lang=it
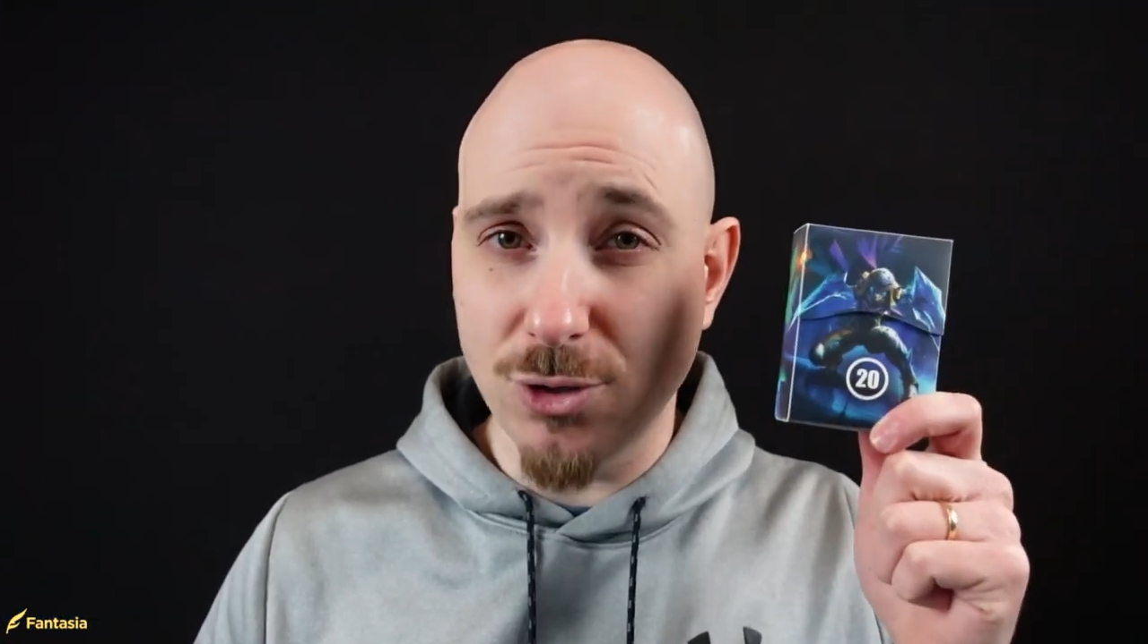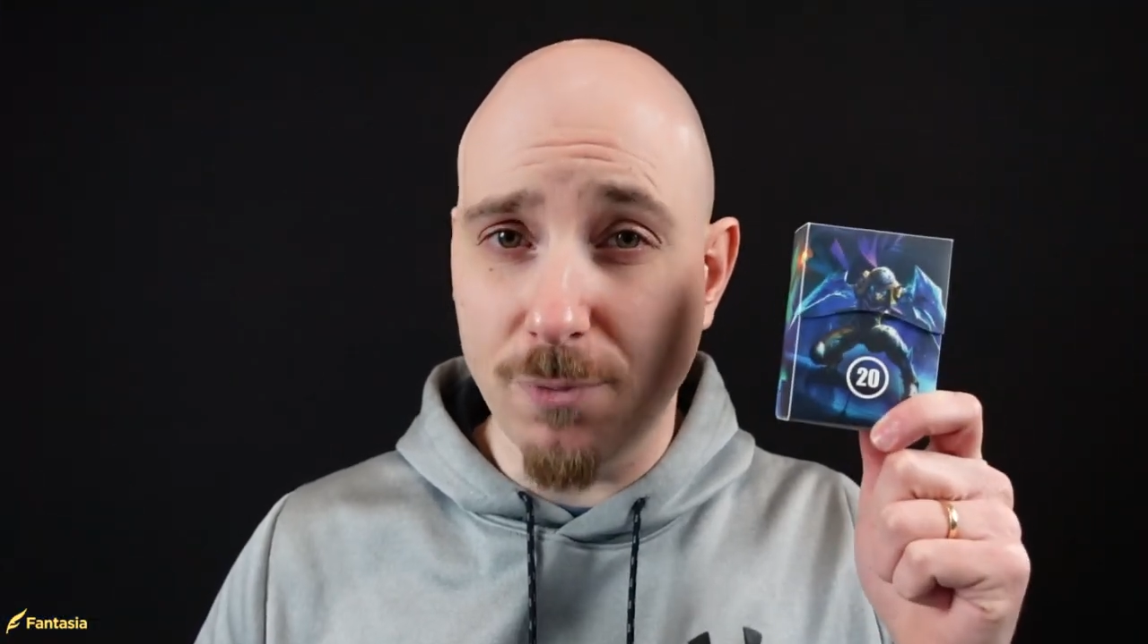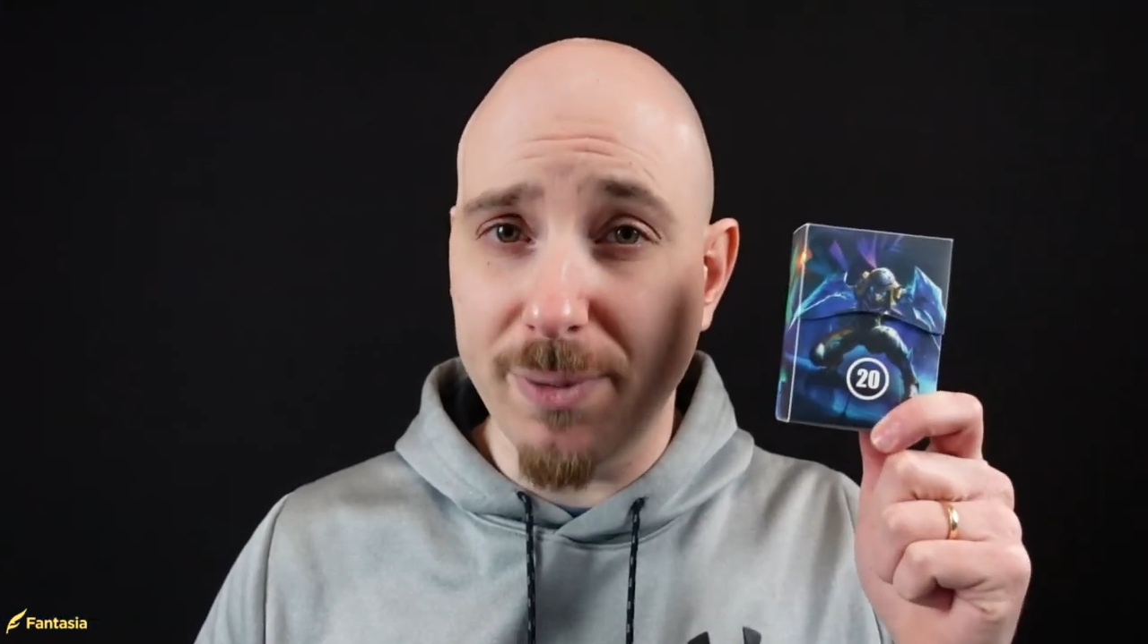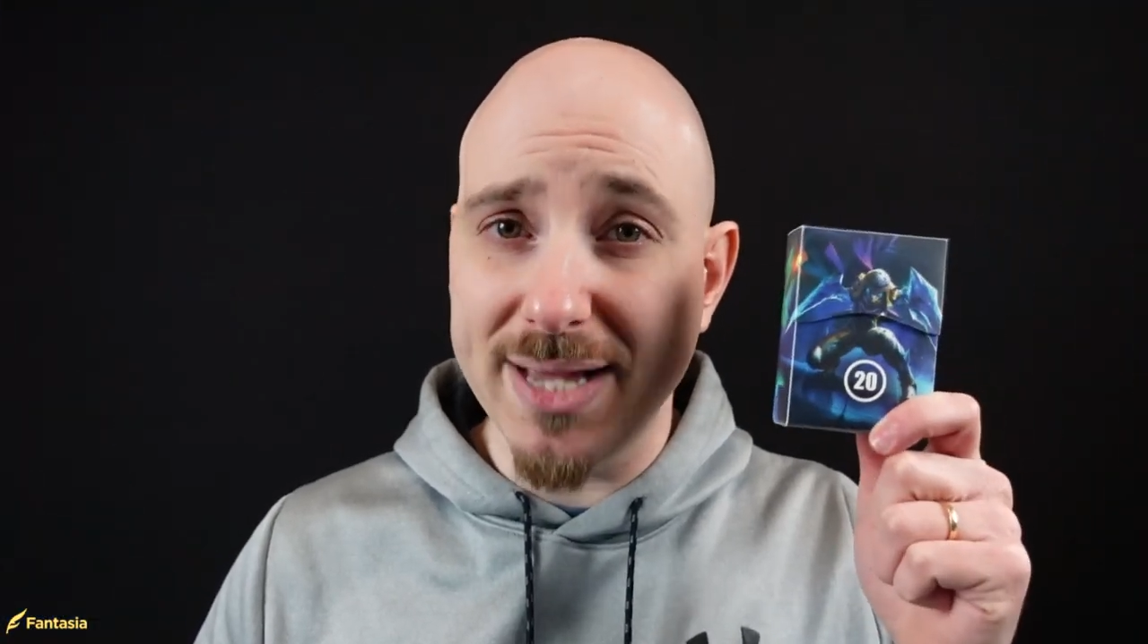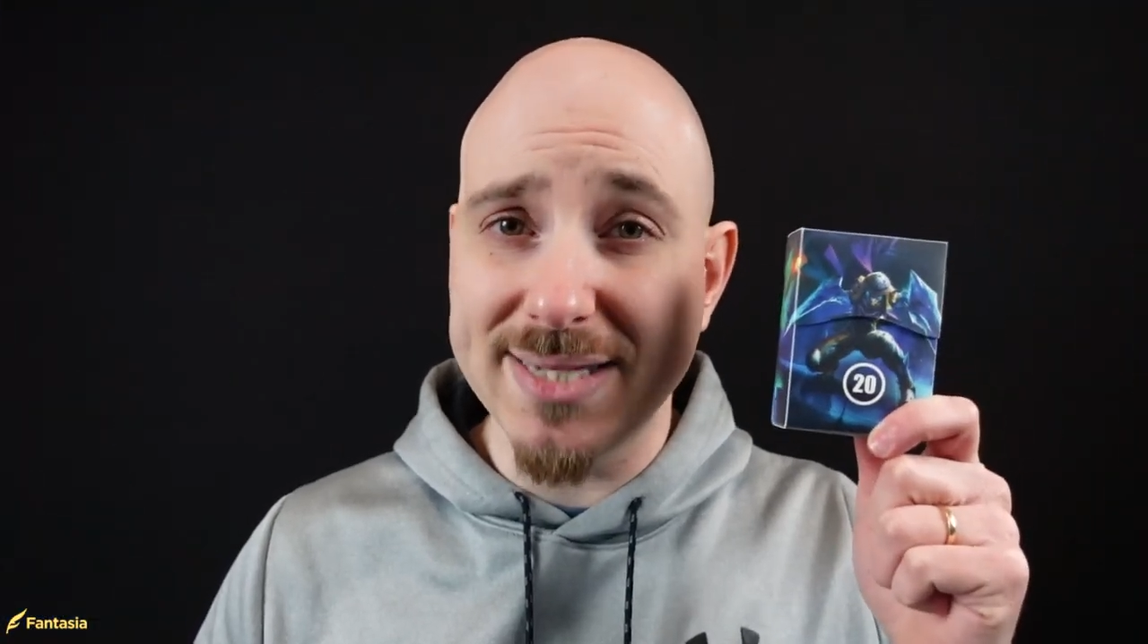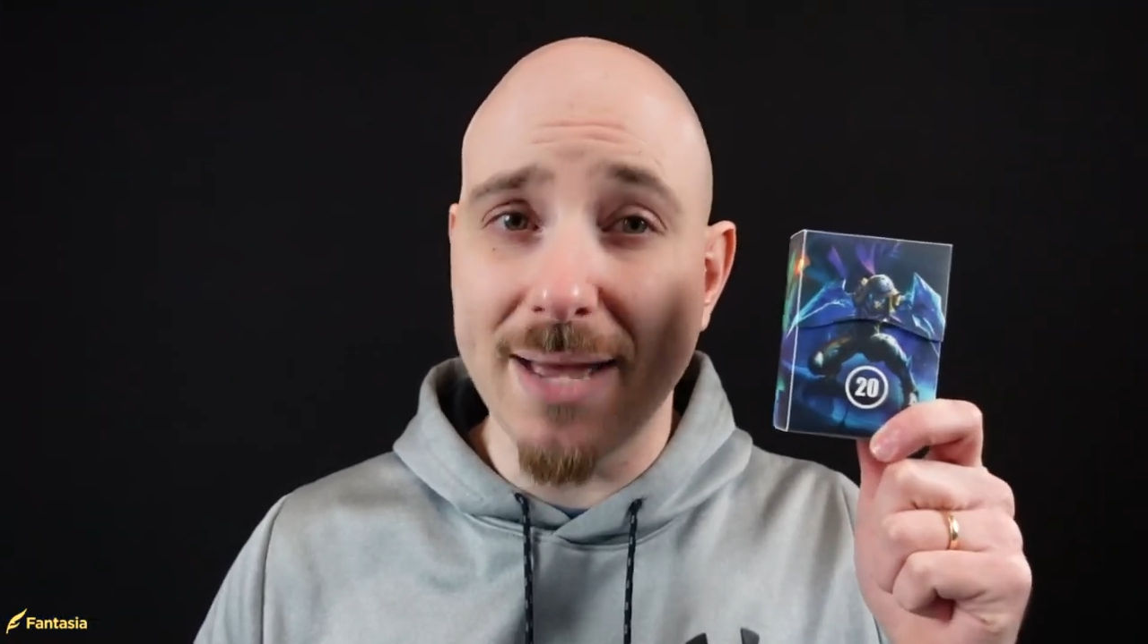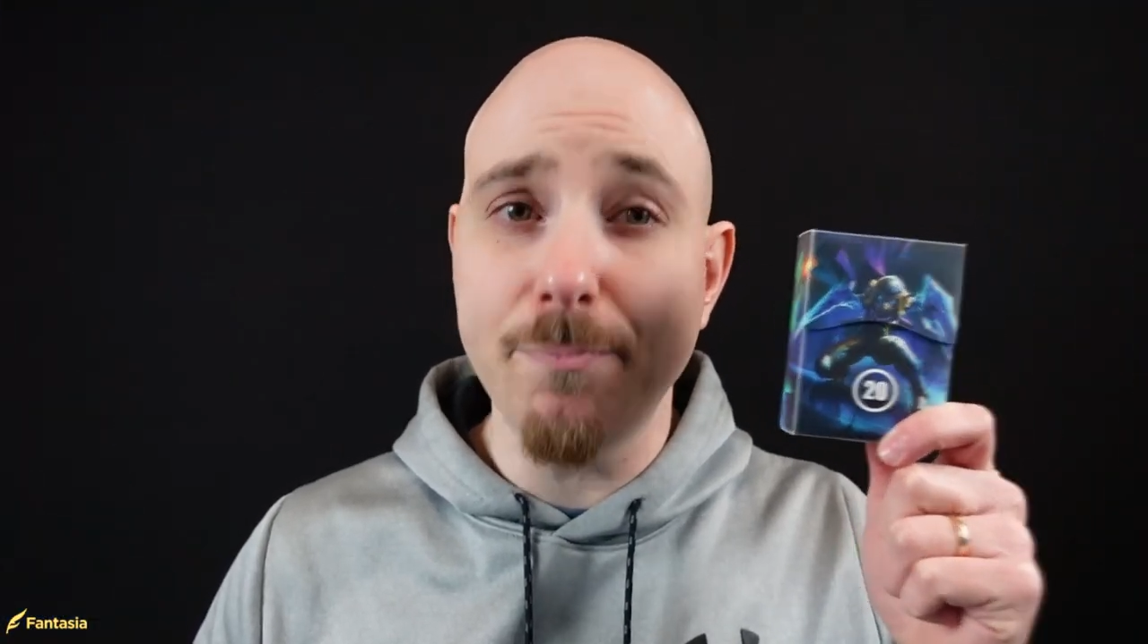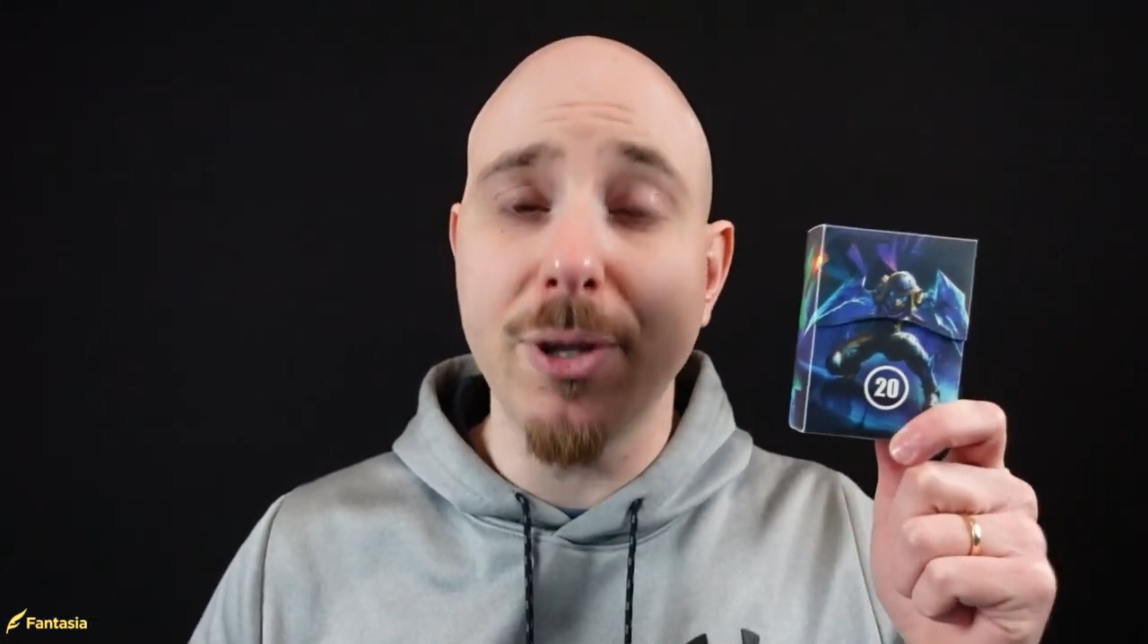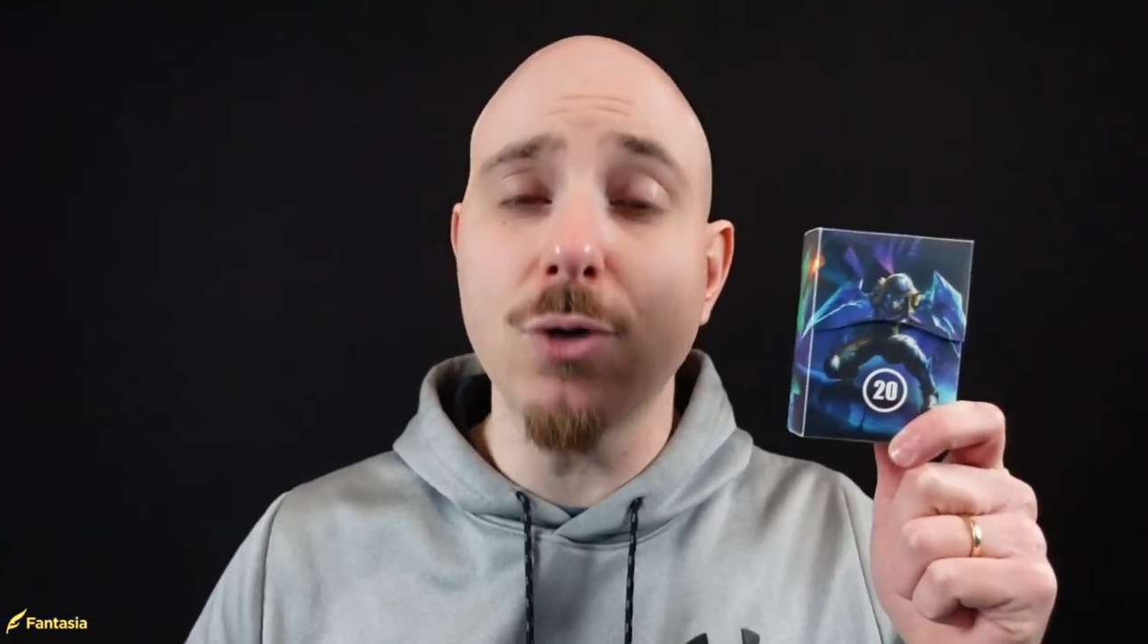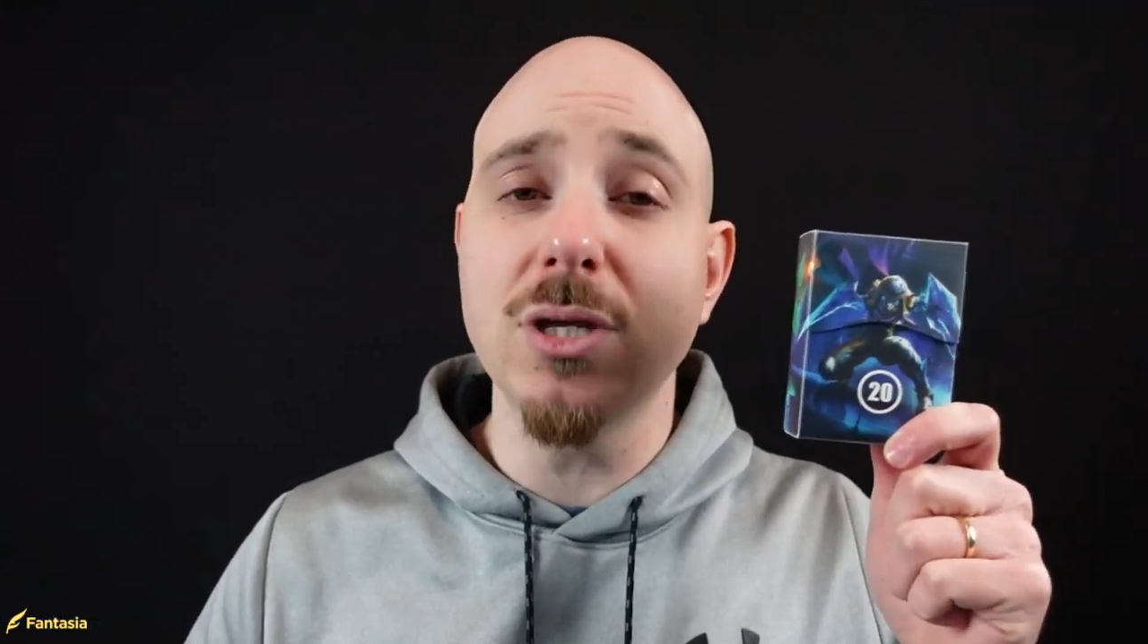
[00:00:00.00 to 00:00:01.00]
sorpresa
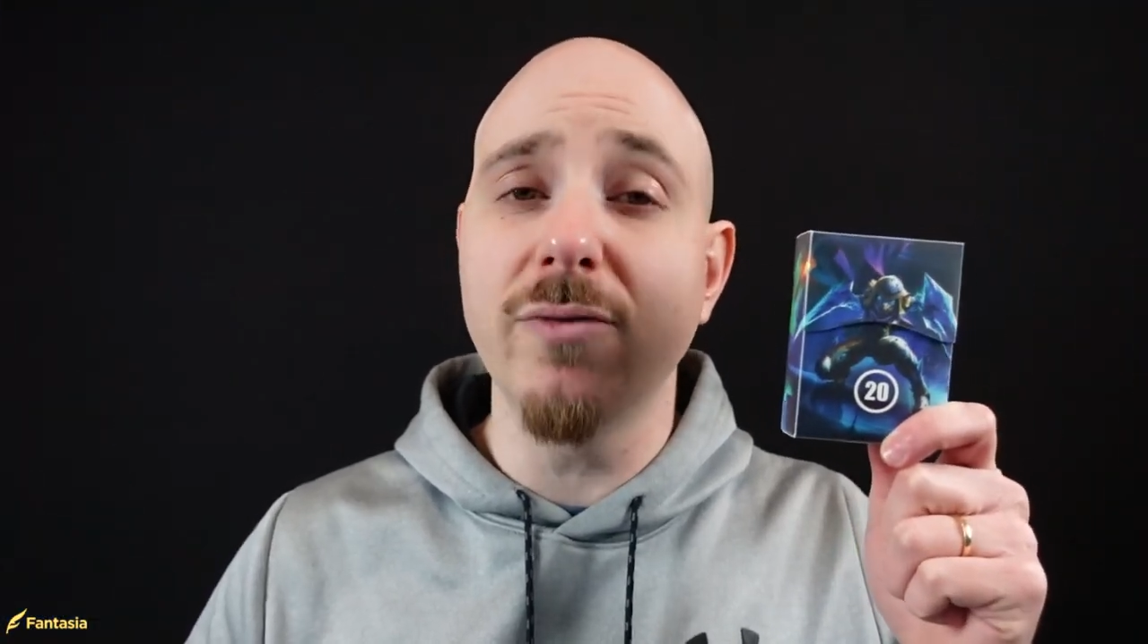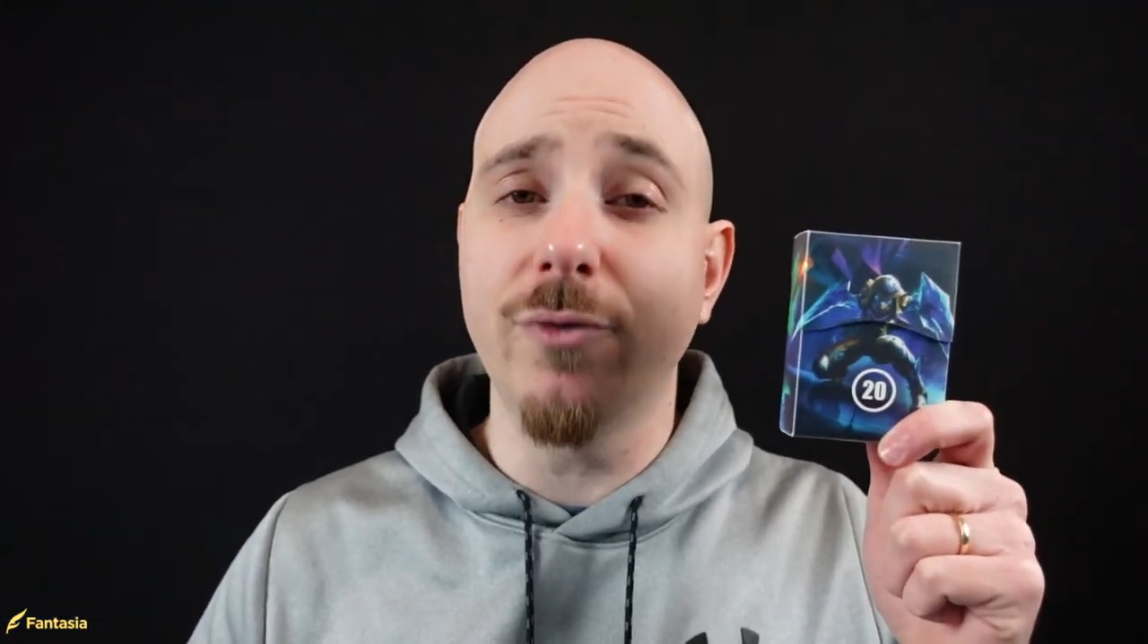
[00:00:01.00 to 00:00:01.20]
per ogni